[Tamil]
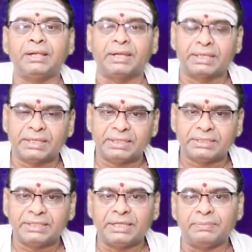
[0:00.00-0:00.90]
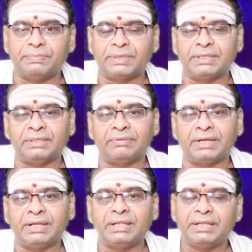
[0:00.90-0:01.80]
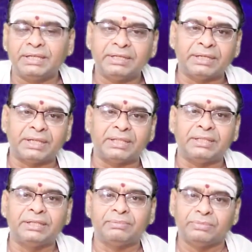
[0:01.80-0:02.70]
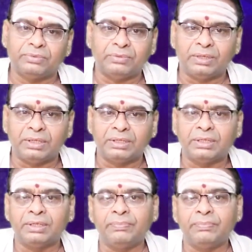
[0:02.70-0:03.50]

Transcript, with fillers: கடகராசியில் பிறந்தவர்களே இன்றைய தினம் உங்களுக்கு